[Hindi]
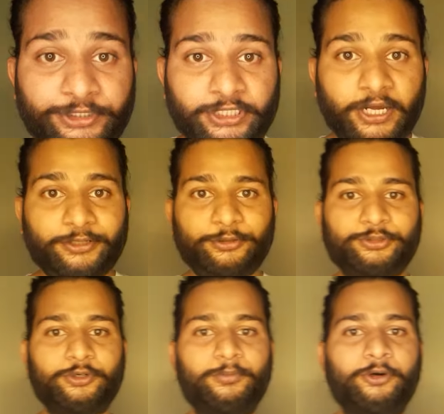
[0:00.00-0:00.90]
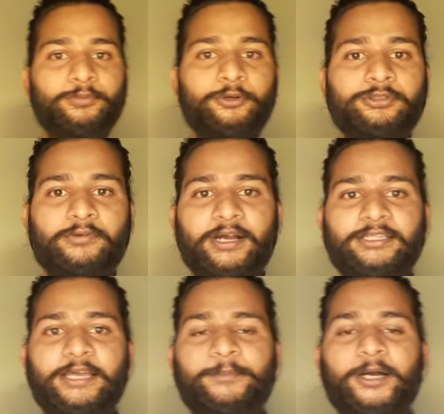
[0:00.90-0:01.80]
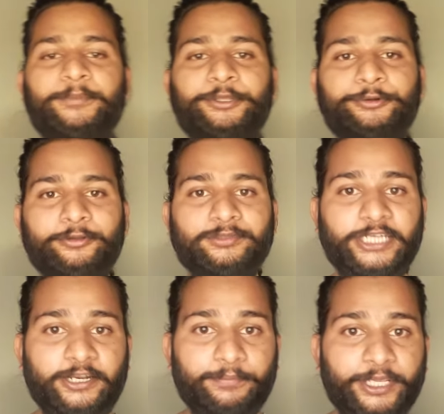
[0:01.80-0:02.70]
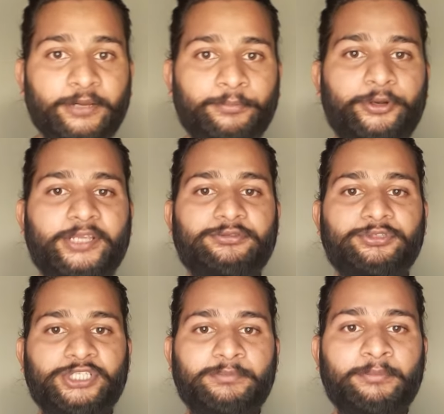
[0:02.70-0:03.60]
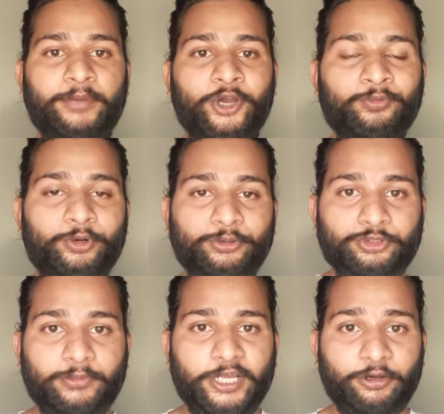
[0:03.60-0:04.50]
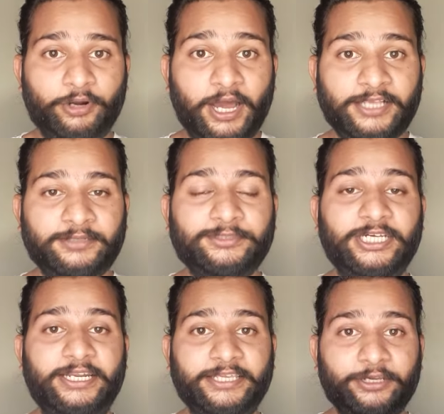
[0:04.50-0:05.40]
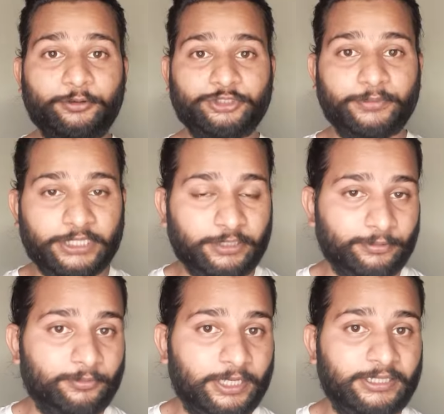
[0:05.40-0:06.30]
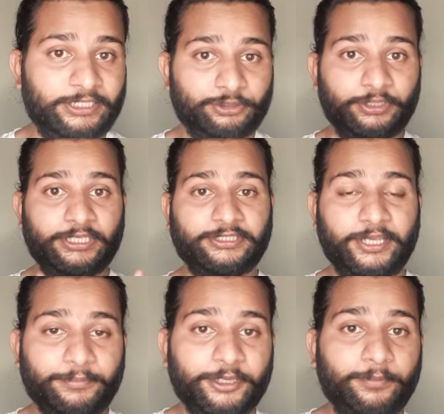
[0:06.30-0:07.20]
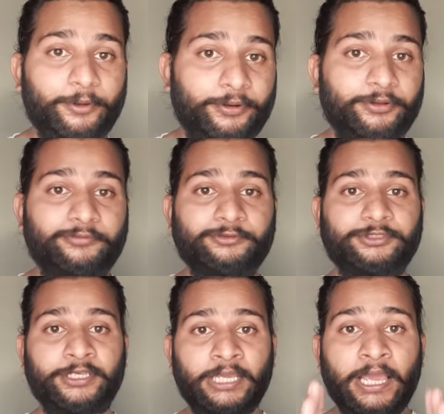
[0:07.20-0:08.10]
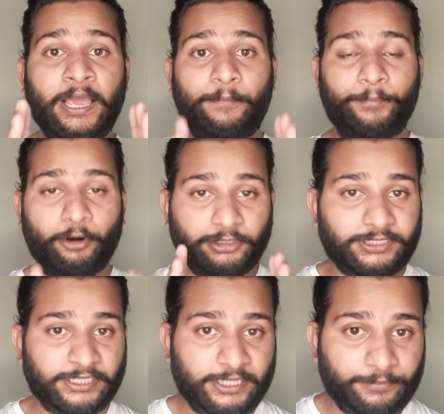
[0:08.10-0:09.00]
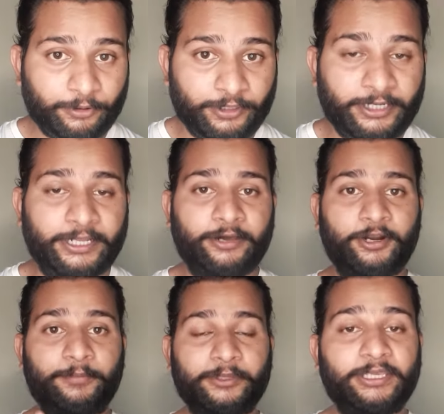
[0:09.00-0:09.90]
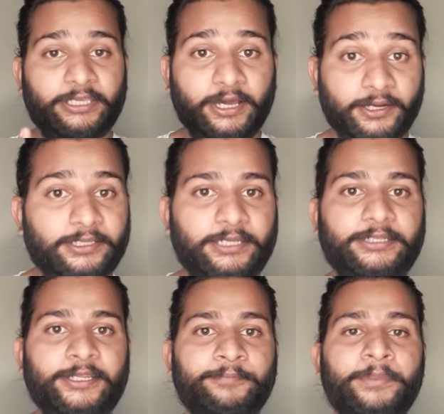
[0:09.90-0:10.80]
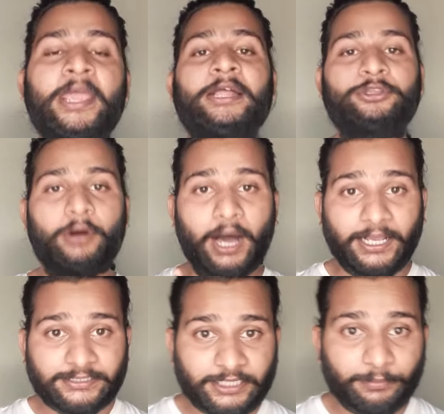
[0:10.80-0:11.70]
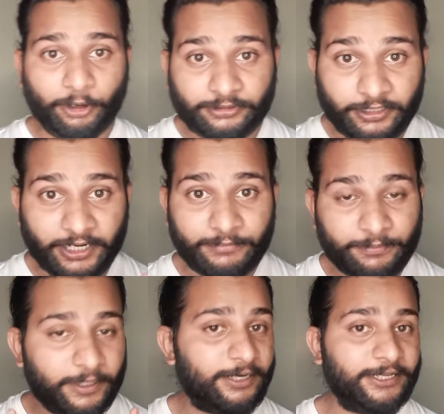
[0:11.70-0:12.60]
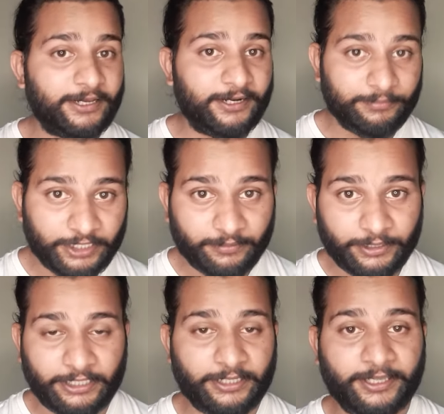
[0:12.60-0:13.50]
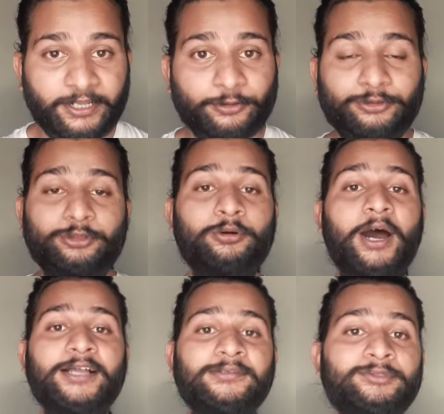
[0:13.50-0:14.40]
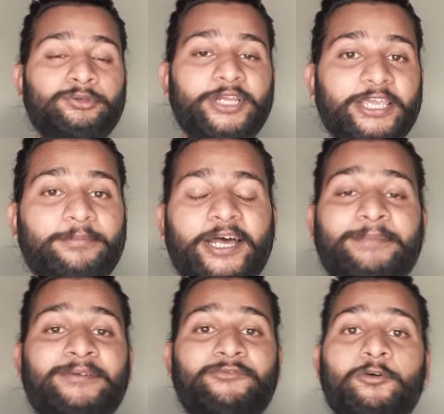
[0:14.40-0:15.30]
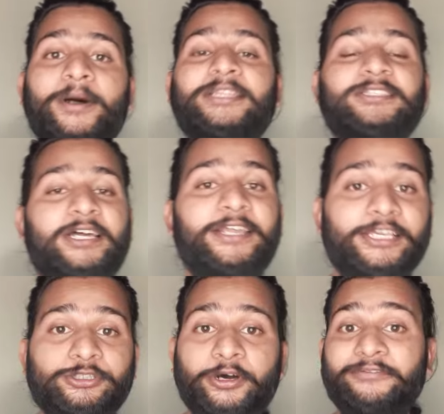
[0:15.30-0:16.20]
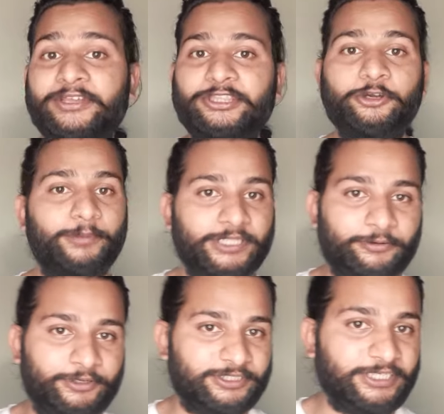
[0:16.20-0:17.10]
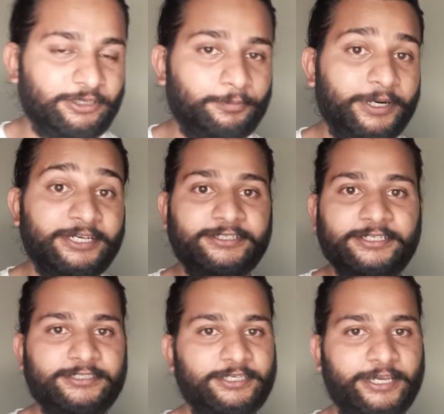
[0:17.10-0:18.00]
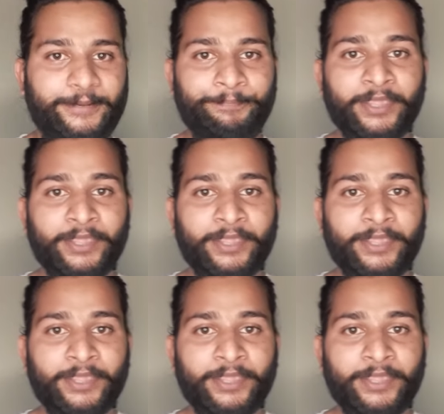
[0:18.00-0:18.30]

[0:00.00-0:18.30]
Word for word: नमस्कार दोस्तों बहुत बहुत स्वागत है आपका अपने YouTube चैनल बेगमपुर एजुकेशन में मैं हूं मनोज कुमार और आज हम जानेंगे कुछ महत्वपूर्ण बातें जो एग्जाम के पॉइंट ऑफ व्यू से बहुत ज़्यादा इंपॉर्टेंट है और आपके ज्ञान के लिए तो आजकल बहुत गर्मी पड़ रही है गर्मी का महीना है ना दोस्तों तो आज हम सूर्य के बारे में वो बातें जानेंगे जो हर व्यक्ति को पता होनी चाहिए और बड़ी इंटरेस्टिंग है